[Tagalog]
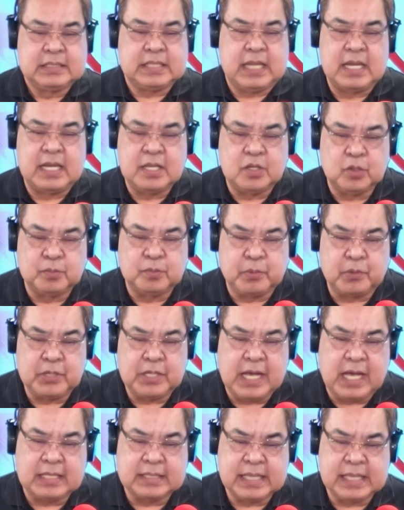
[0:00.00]
sa likod
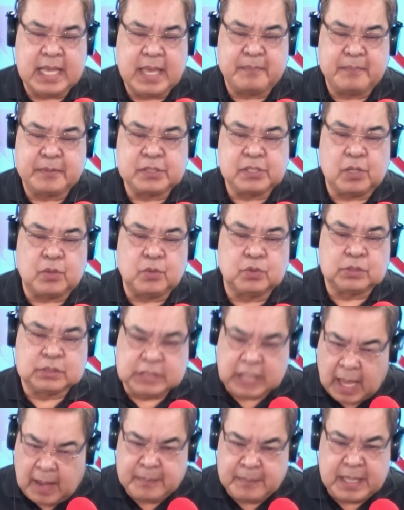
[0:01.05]
po ng ating
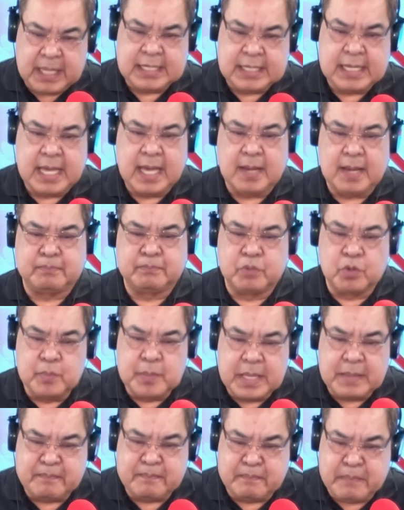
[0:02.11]
episode. Tama na,
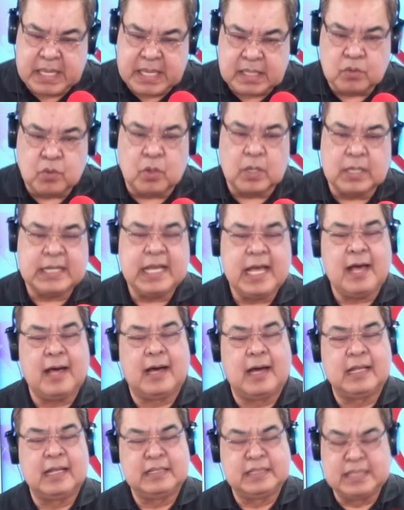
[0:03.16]
bumibingo ka
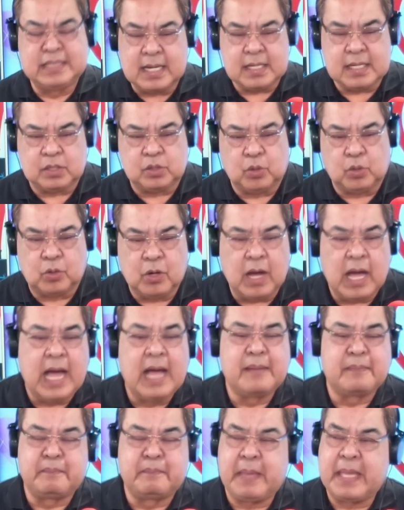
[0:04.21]
na. Narito
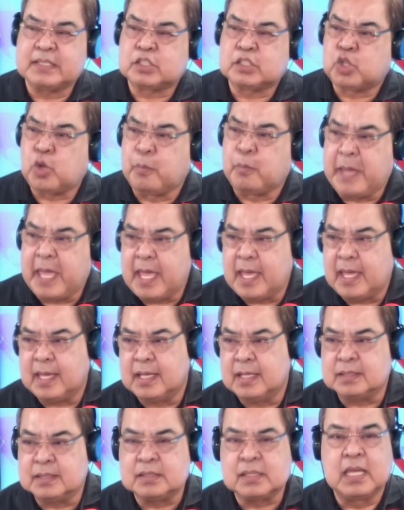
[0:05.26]
ang Pest to
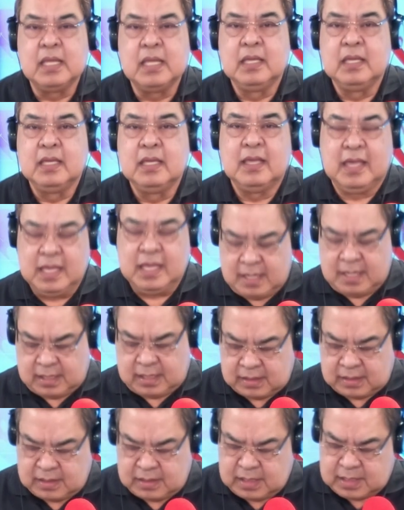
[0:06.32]
Pez,
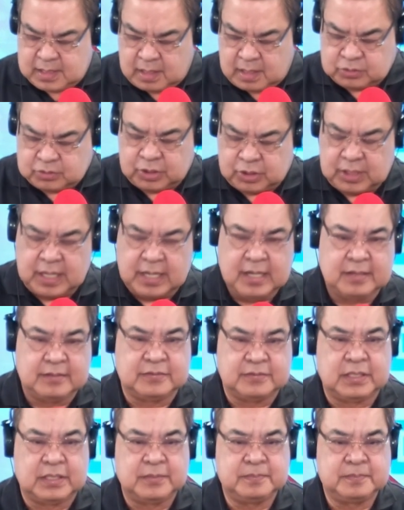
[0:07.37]
it ni Dr.
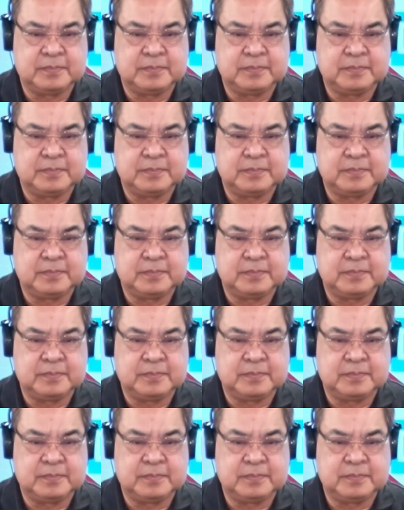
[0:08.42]
Love.